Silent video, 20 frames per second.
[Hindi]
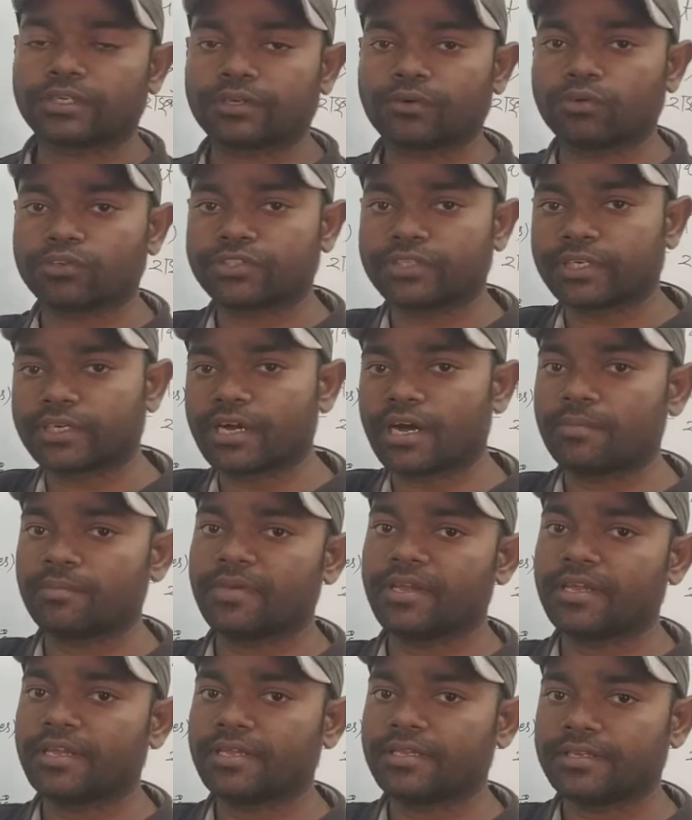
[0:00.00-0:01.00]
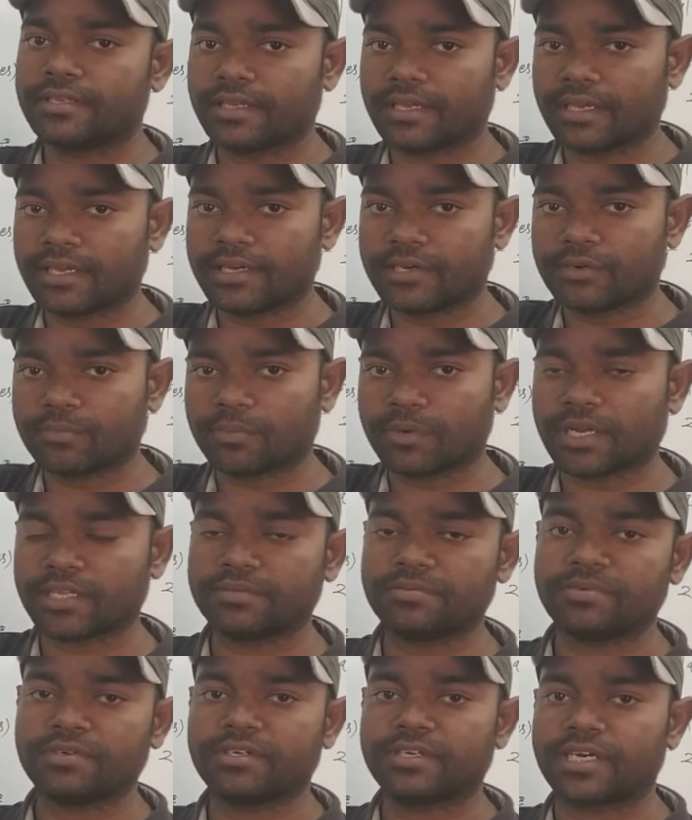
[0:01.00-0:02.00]
कोशिका में ये
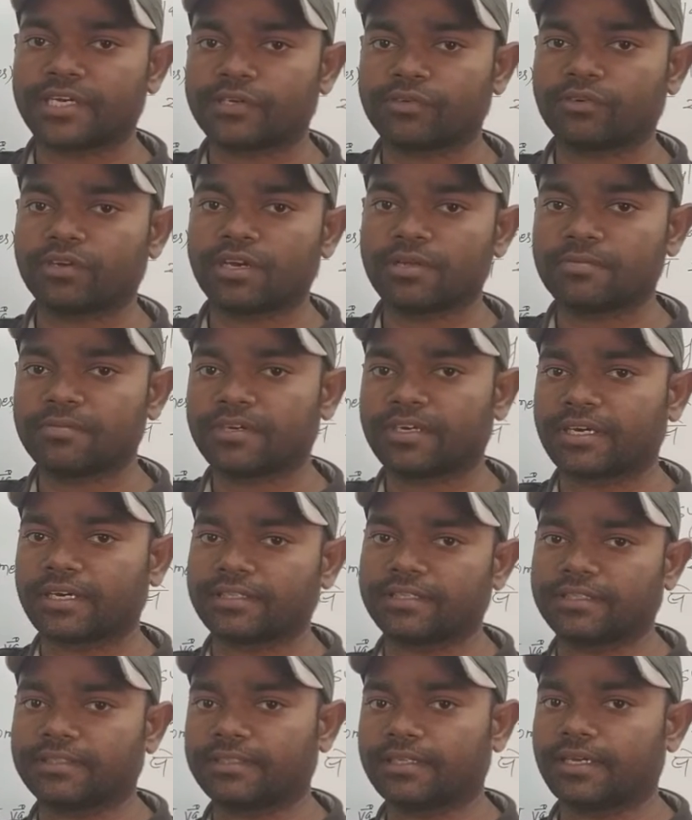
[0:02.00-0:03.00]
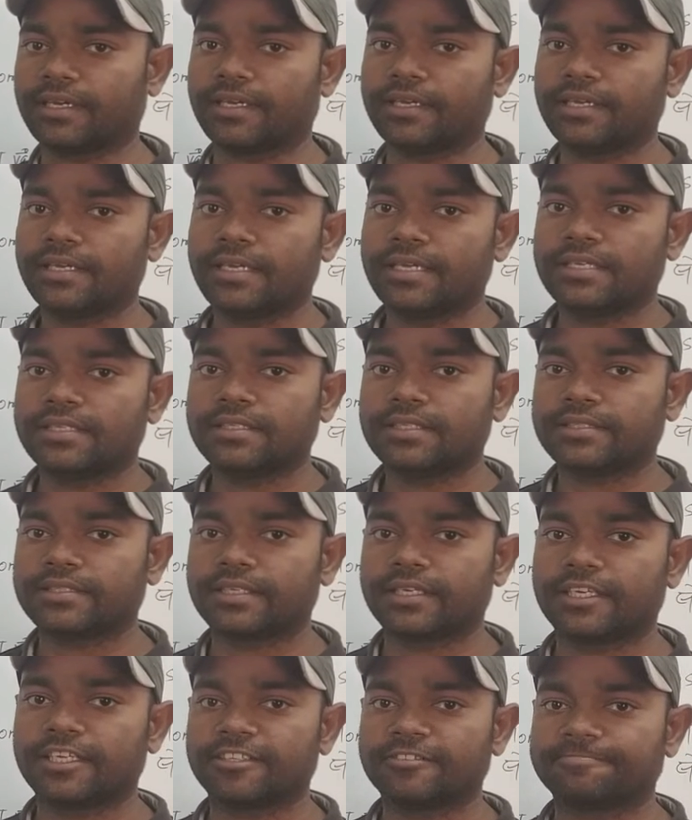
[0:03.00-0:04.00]
इंडोप्लाज्मिक रेटिकुलम कर देता है
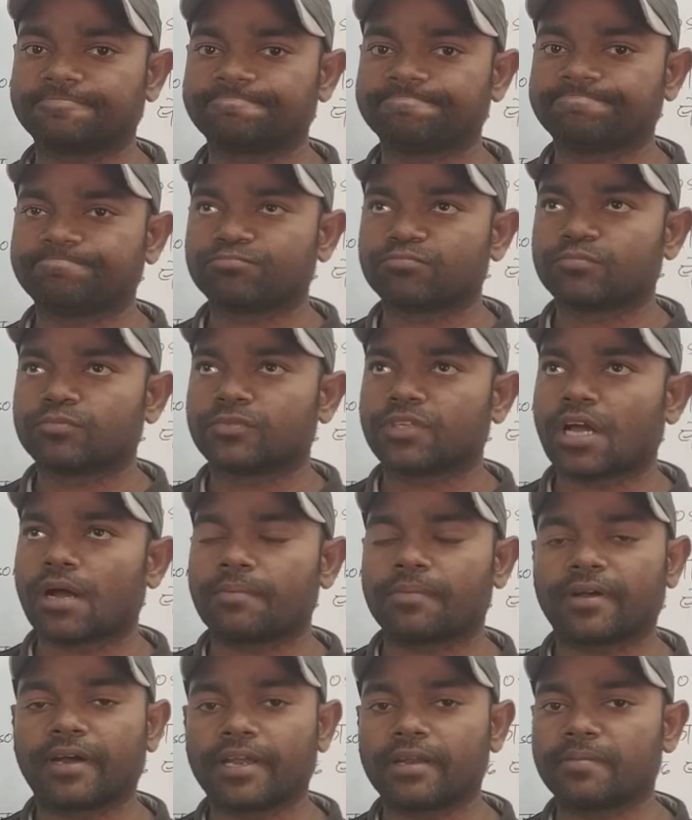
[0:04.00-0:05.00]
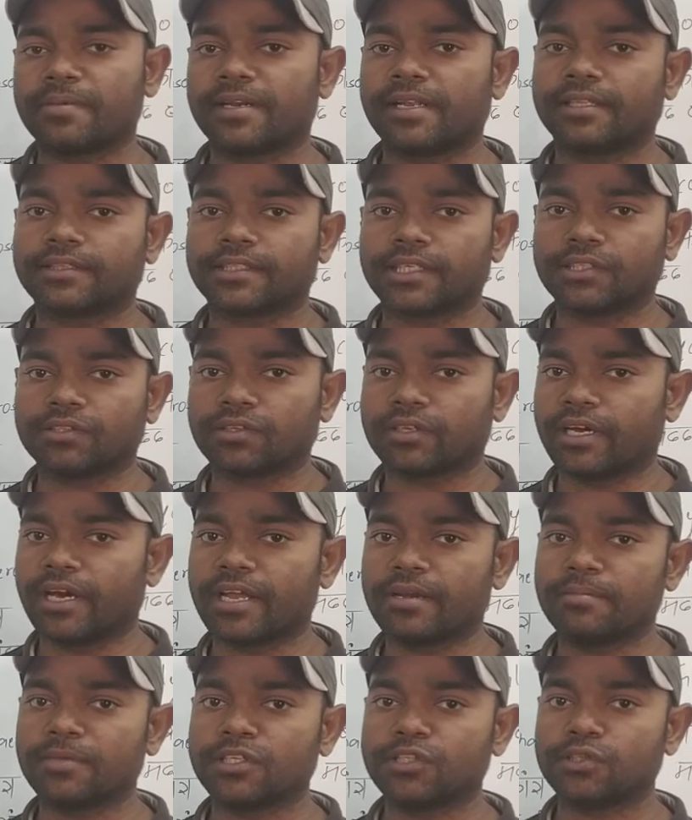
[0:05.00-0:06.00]
जैसे आप घर बनाते हैं तो
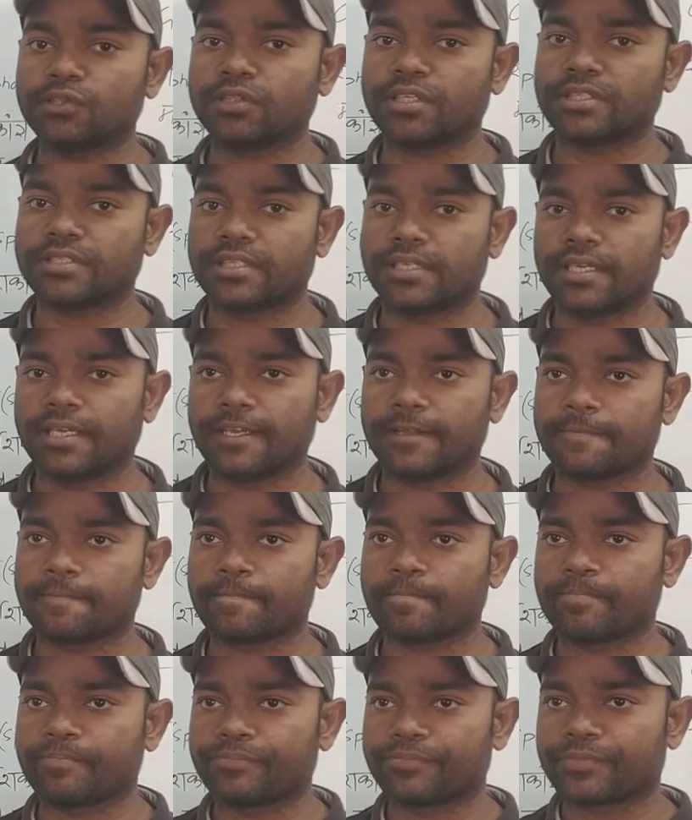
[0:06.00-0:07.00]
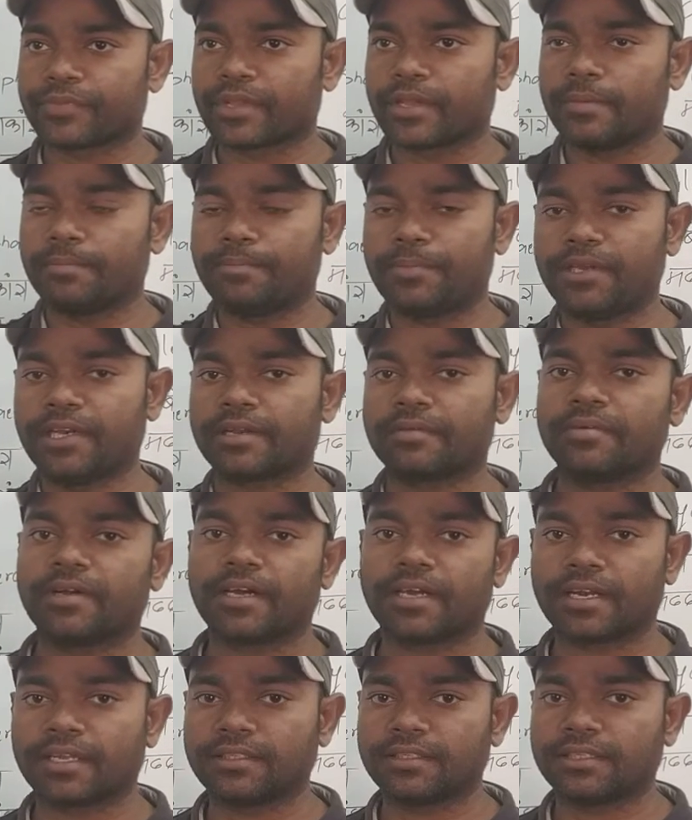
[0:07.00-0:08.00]
घर में जो जैसे पिलर
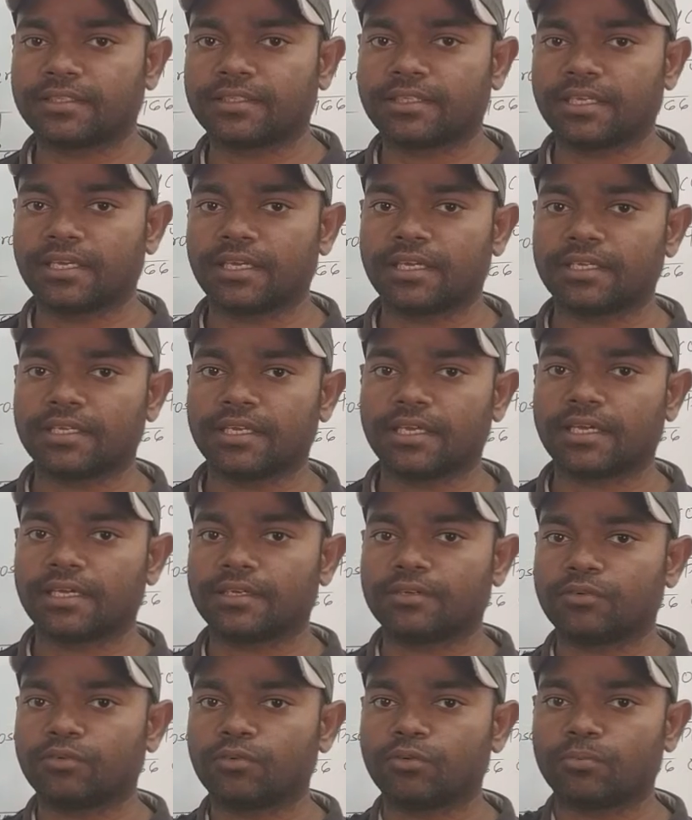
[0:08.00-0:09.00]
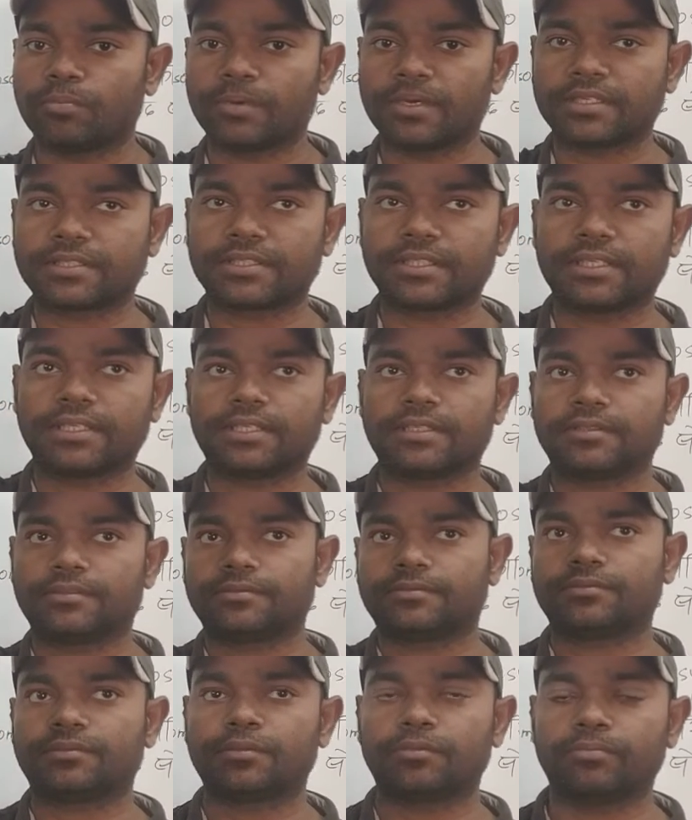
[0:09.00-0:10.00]
वगैरह देते हैं या ऊपर से
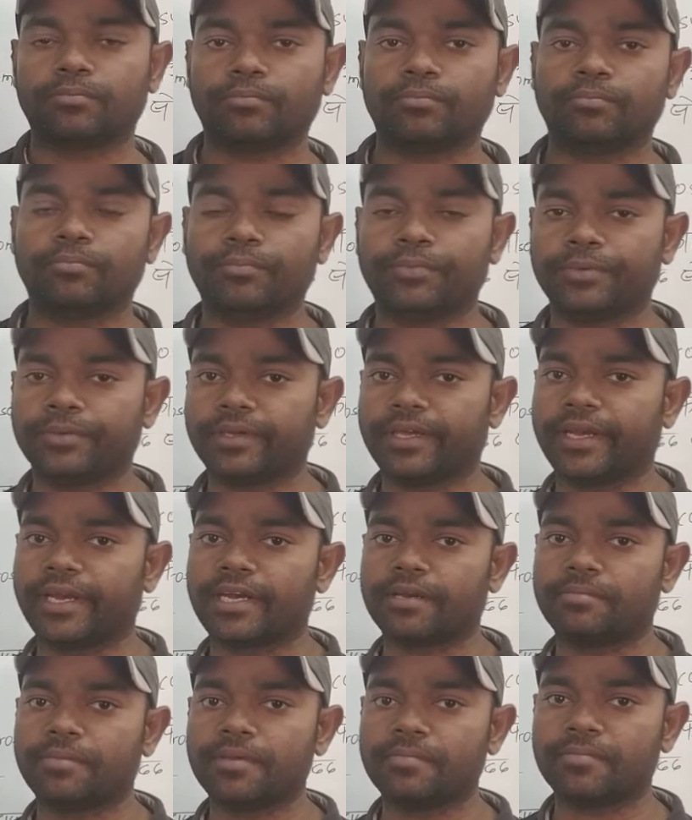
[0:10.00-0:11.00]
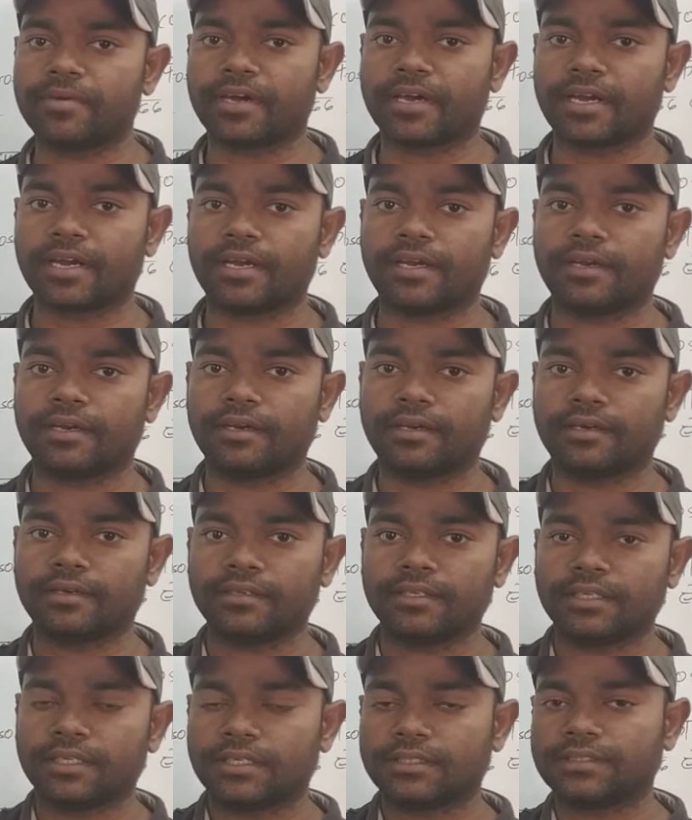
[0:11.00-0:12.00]
ग्रेड बीम वगैरह
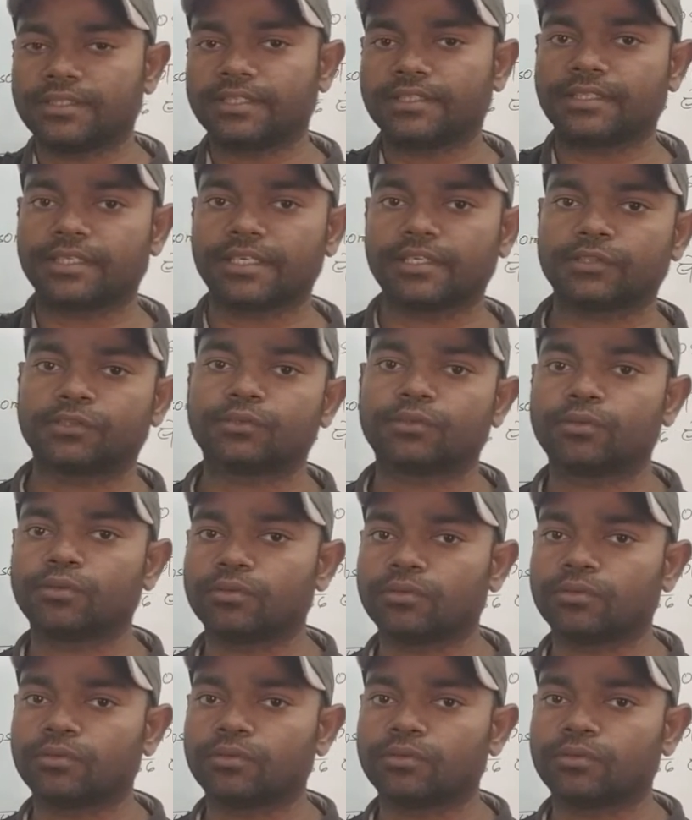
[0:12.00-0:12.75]
देते हैं तो